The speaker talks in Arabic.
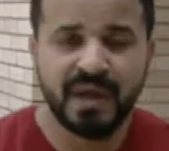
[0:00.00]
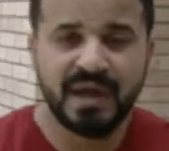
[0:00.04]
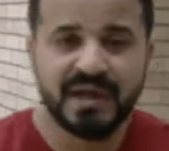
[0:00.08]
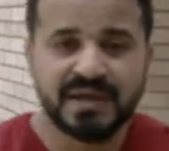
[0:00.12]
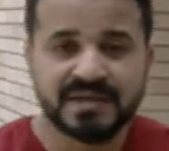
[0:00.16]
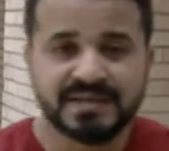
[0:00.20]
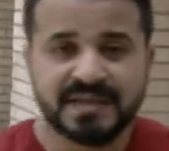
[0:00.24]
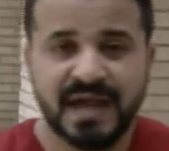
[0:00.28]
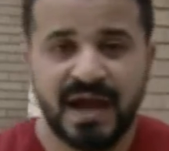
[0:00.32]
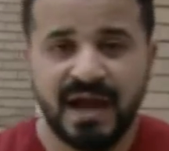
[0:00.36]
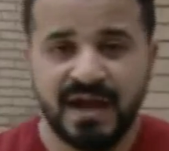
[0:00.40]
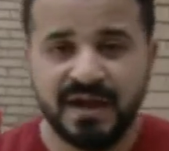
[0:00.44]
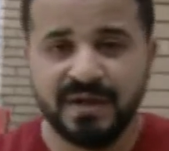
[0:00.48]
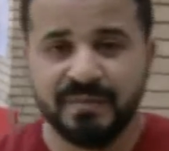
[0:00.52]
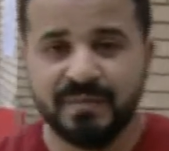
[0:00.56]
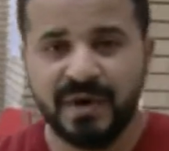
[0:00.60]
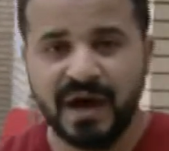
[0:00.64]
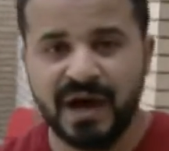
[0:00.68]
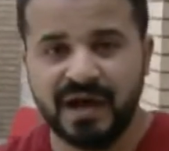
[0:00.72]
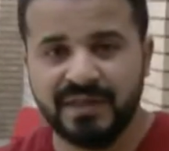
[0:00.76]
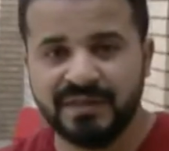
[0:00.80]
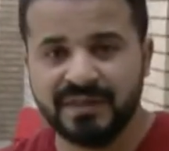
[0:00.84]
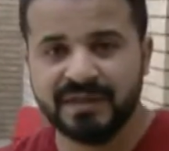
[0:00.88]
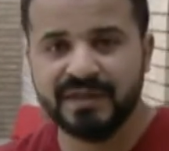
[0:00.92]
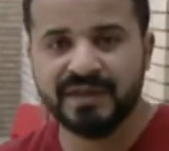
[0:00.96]
صاحب
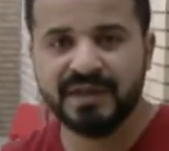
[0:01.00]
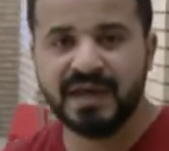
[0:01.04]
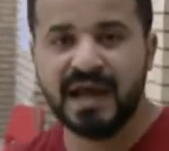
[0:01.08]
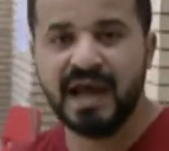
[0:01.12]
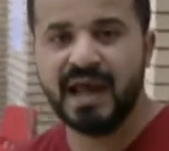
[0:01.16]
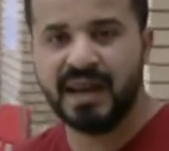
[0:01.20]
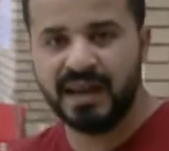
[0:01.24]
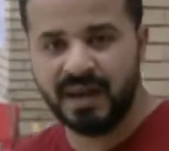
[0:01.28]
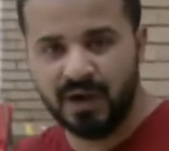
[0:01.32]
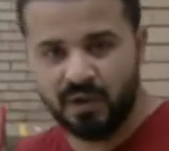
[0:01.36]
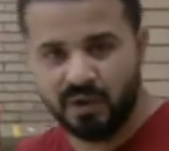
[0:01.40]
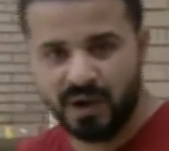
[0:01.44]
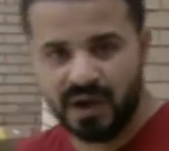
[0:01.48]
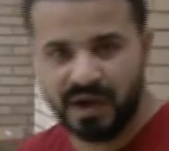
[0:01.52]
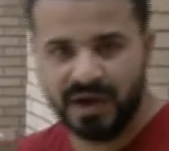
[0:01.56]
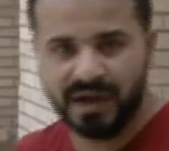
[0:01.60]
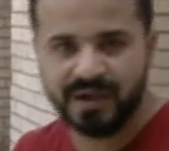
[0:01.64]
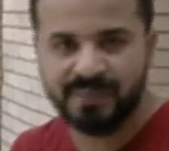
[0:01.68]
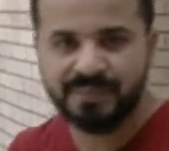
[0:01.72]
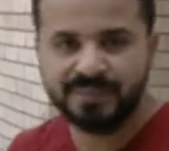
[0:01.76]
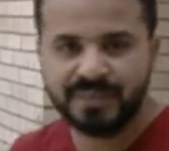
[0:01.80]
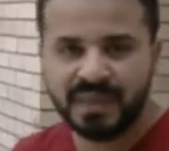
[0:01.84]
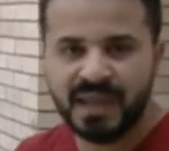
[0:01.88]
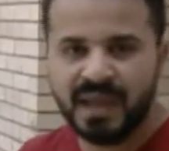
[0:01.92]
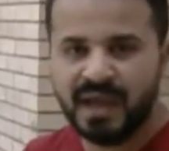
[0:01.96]
هذه
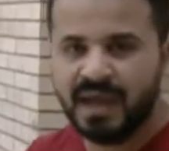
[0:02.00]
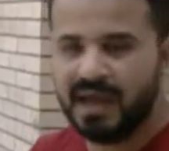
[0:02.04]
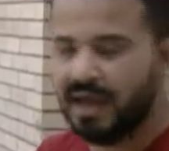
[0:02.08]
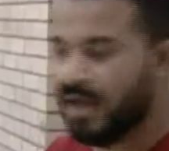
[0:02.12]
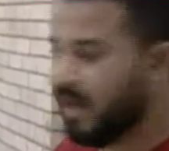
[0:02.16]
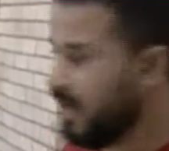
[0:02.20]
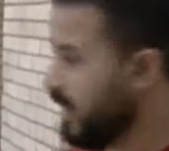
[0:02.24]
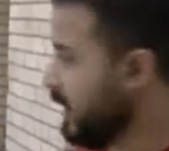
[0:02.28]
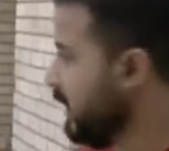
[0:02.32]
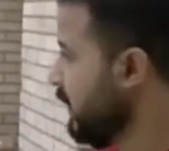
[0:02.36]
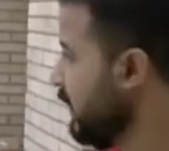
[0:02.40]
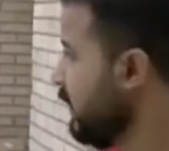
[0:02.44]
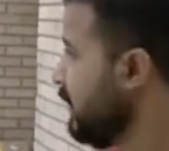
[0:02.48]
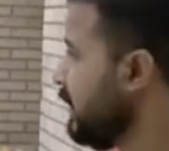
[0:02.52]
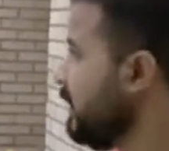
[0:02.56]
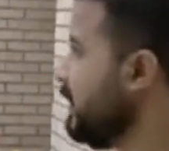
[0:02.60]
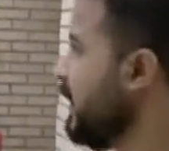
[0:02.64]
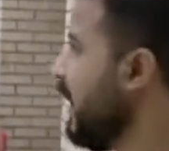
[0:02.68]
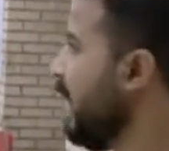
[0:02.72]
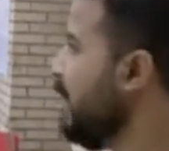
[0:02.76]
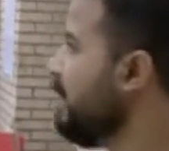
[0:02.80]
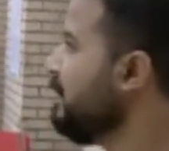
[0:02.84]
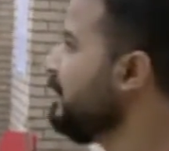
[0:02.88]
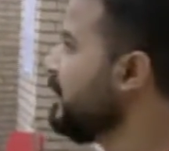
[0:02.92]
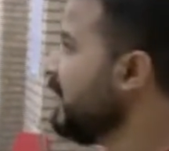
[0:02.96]
اللوحة آه
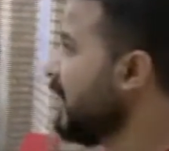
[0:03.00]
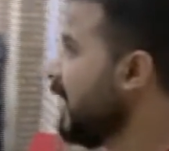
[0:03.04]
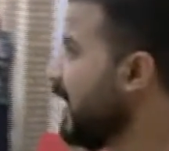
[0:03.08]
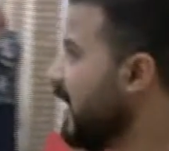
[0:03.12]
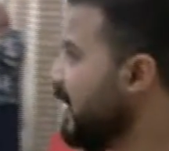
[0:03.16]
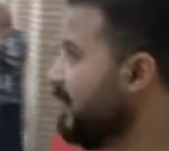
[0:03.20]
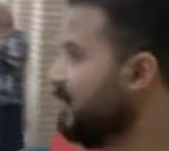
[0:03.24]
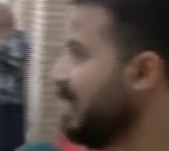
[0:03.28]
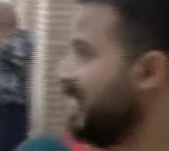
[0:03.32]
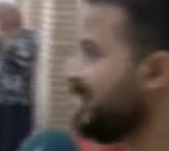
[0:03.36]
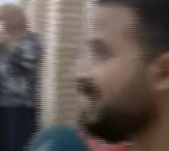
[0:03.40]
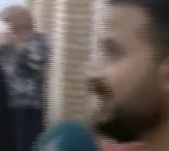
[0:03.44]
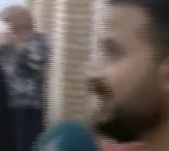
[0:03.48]
نعم أحمد